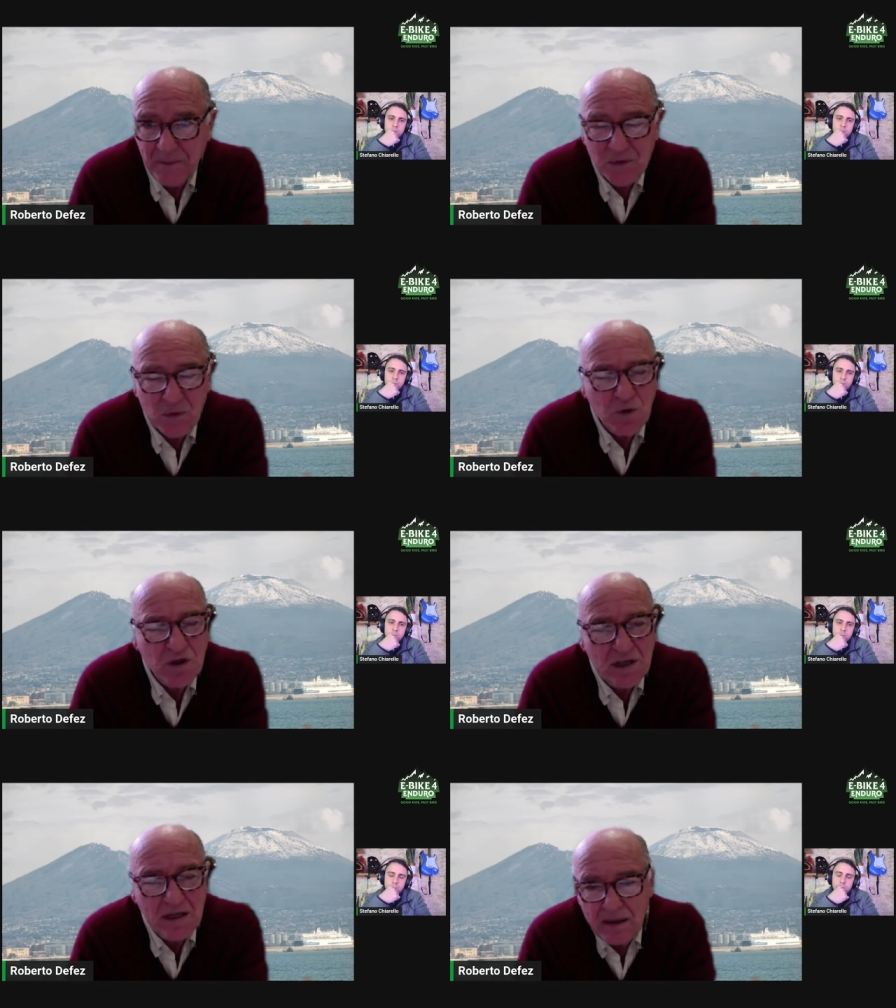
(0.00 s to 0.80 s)

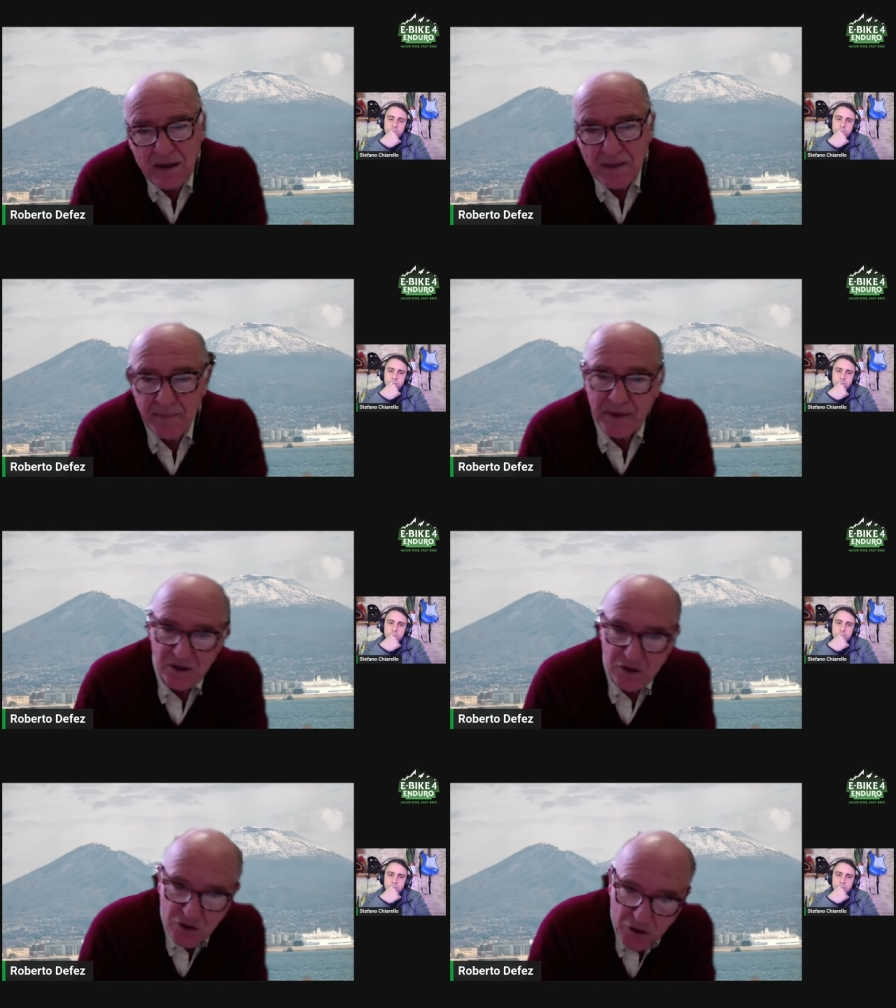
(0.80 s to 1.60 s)
Quindi la
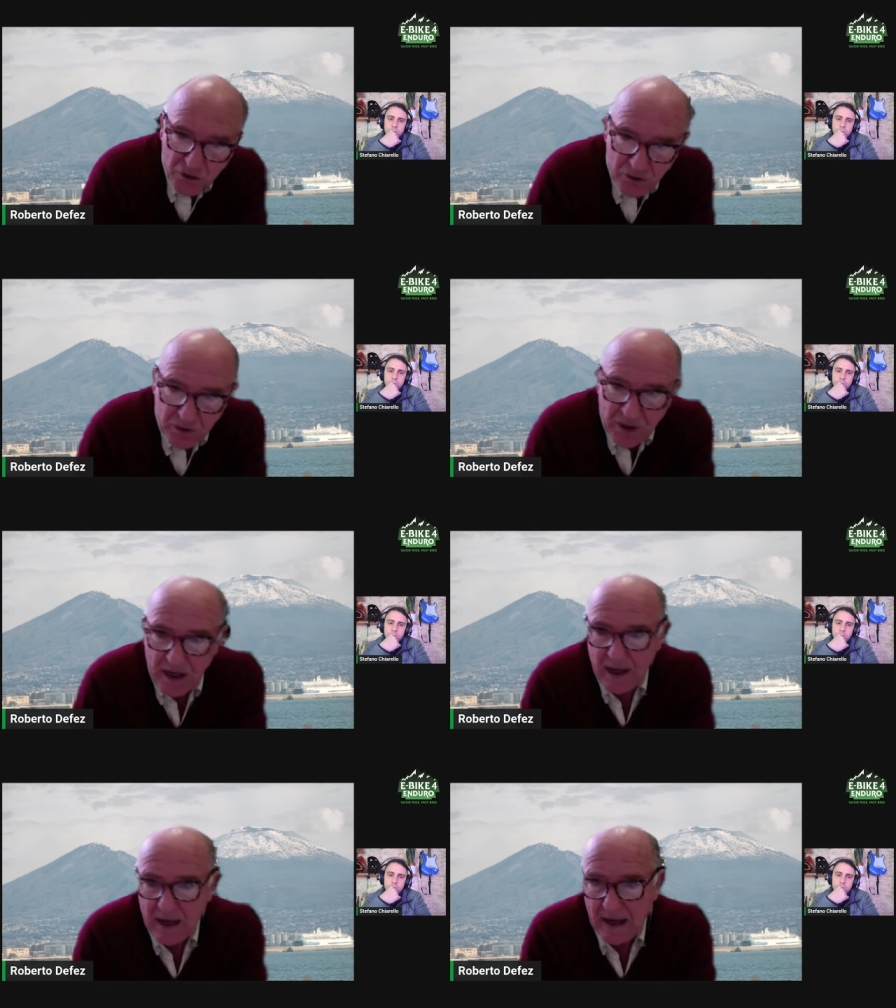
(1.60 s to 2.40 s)

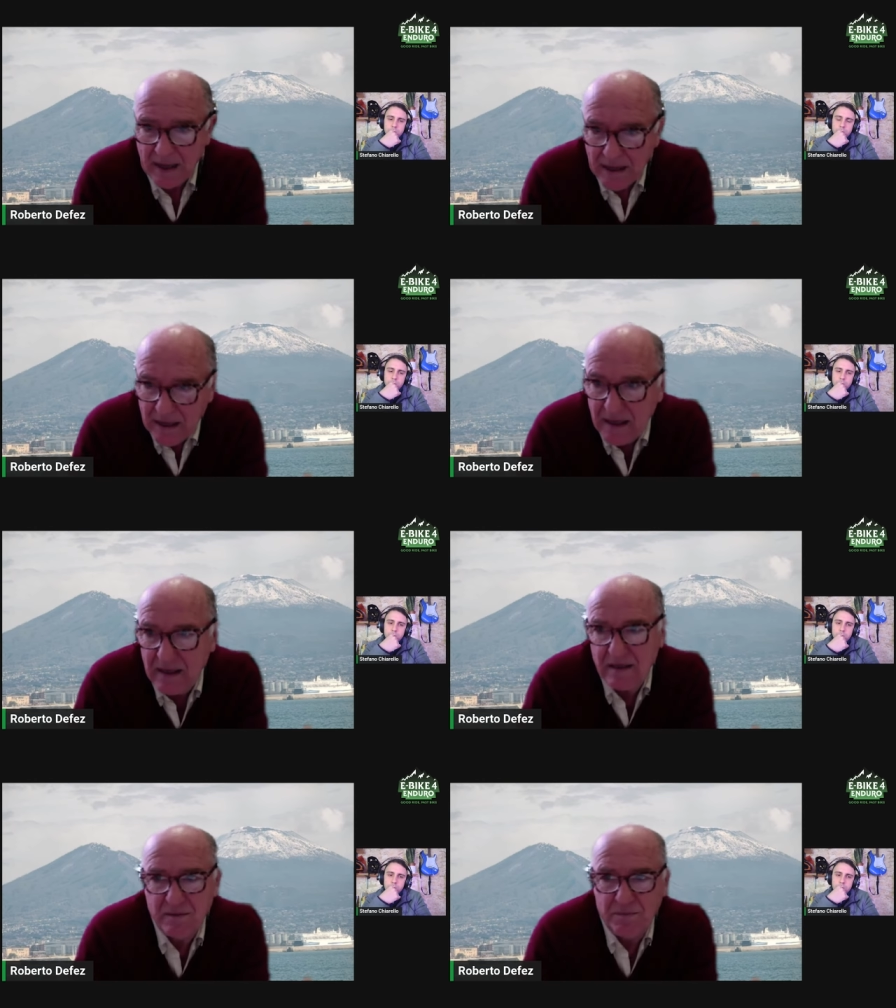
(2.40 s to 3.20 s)
pressione a
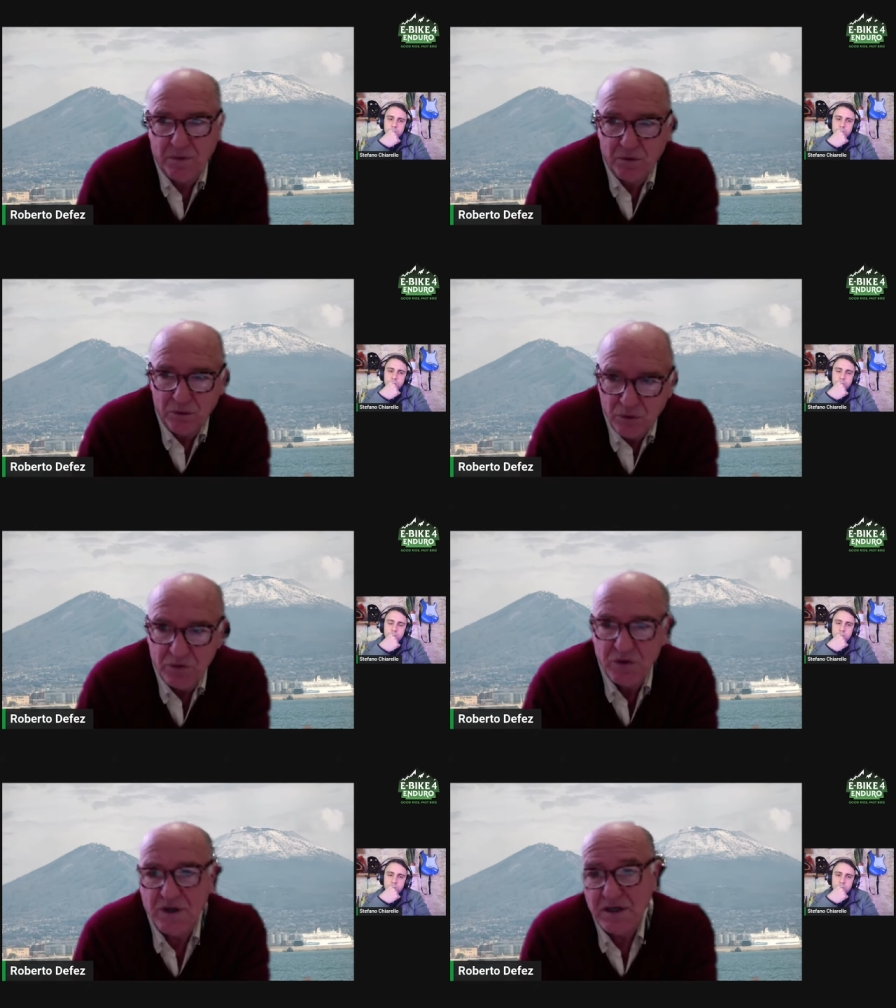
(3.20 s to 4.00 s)
che i
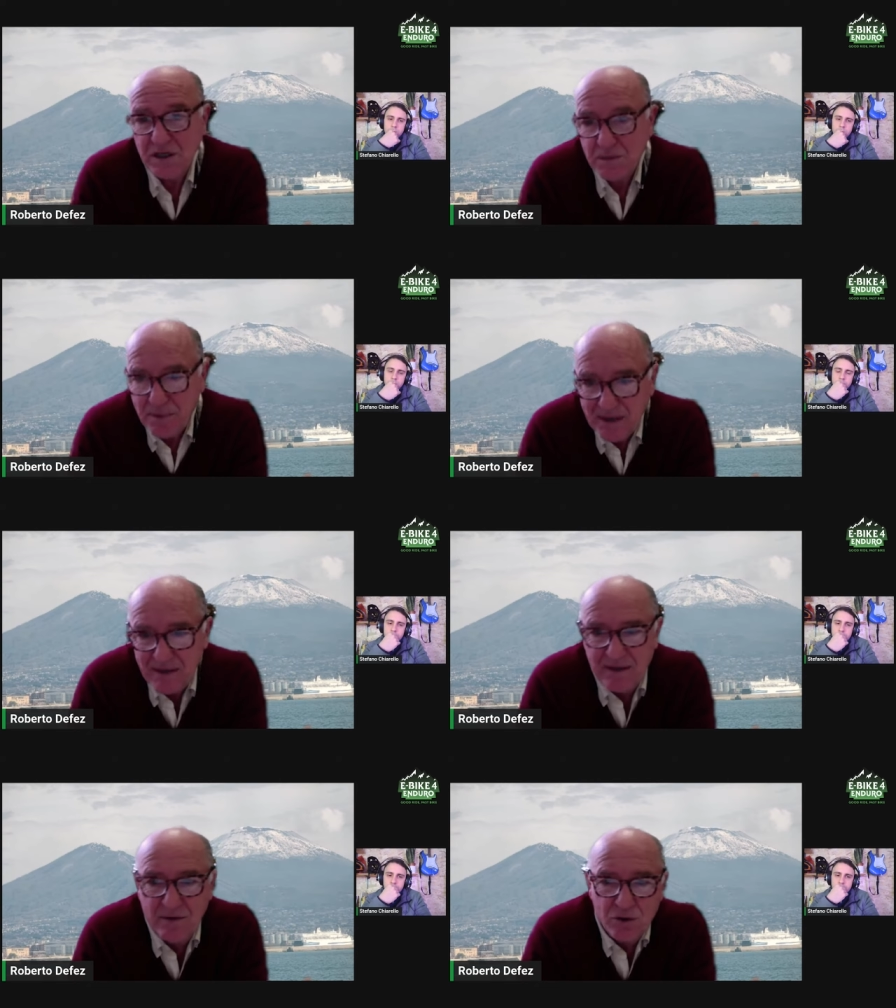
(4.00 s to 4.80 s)
prodotti
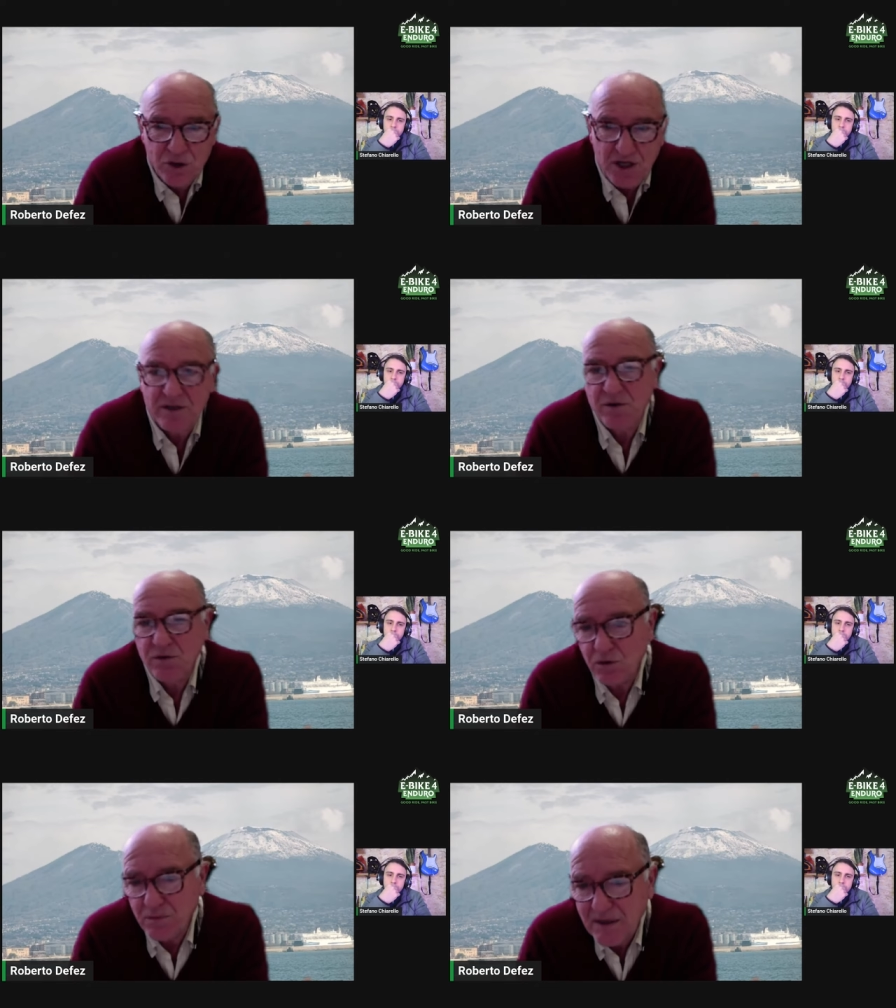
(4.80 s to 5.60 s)
rispettino certe
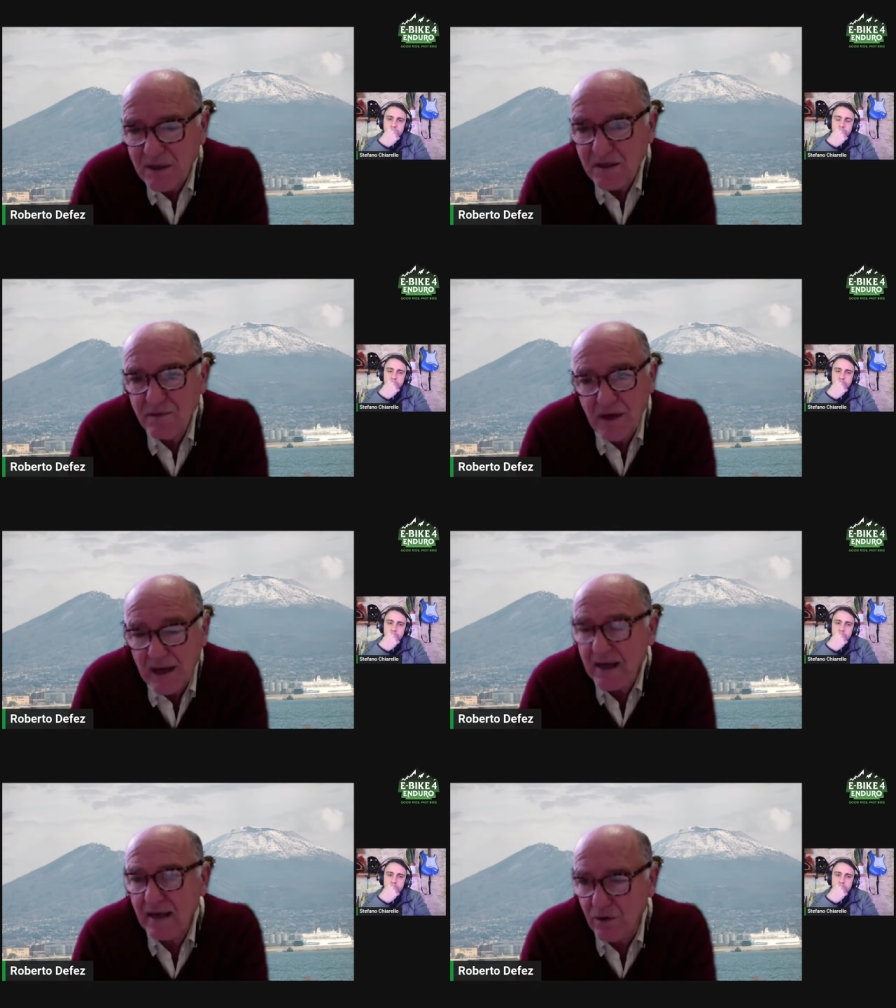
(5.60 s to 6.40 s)
normative
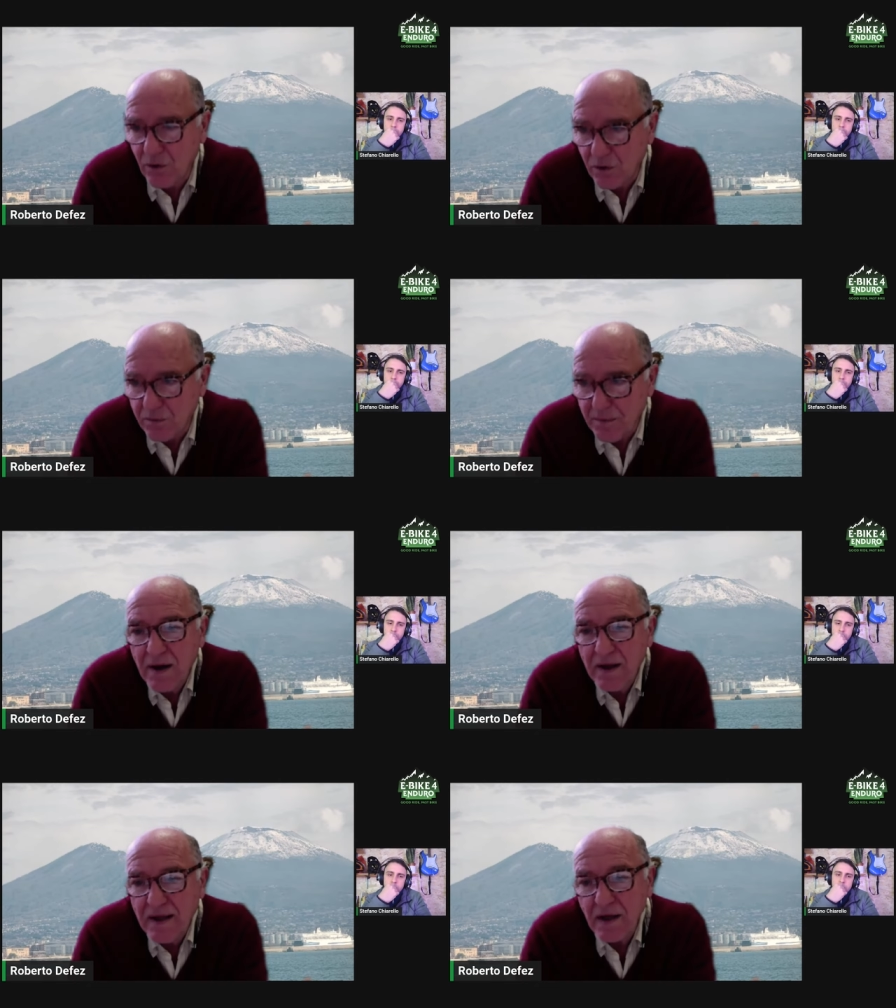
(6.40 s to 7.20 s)
è enorme
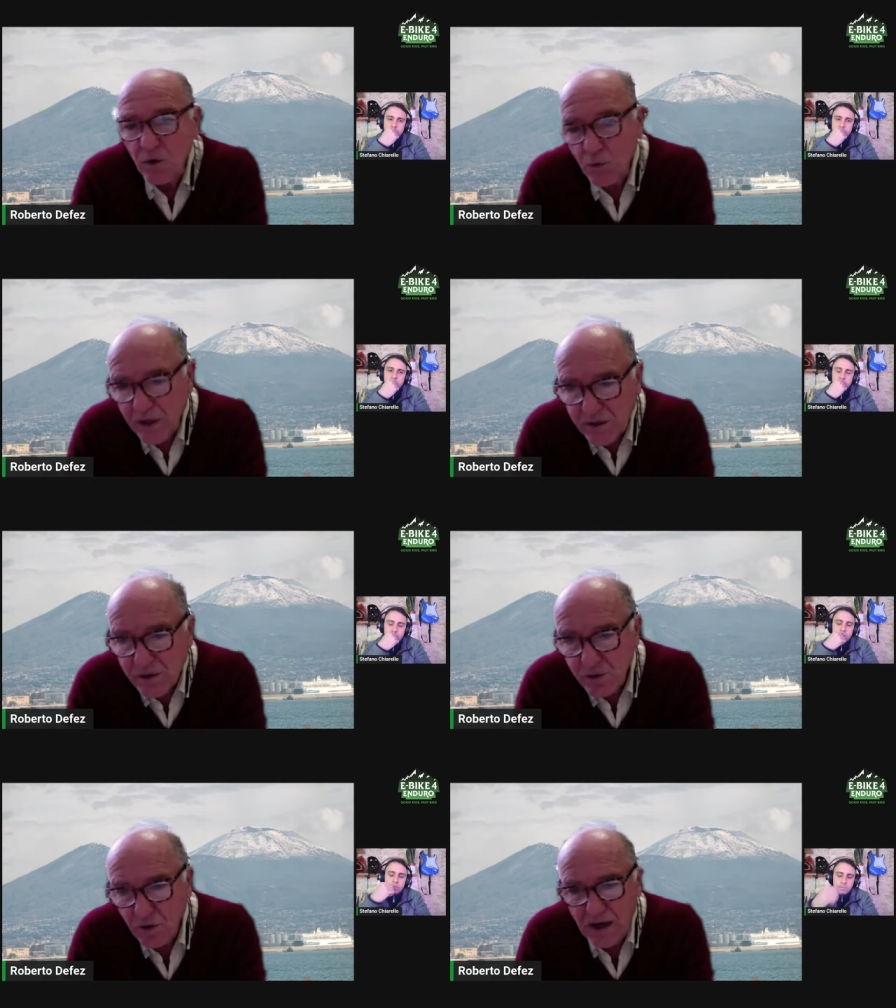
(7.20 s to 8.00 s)
e
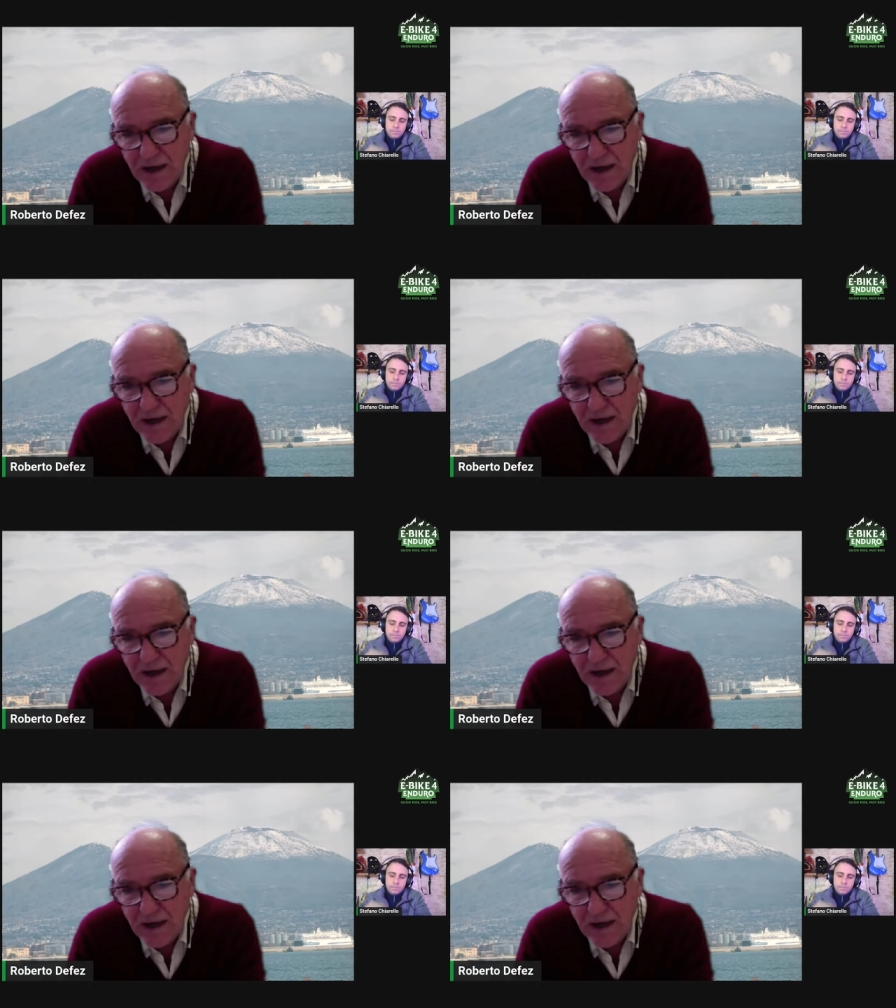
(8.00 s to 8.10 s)
questo ha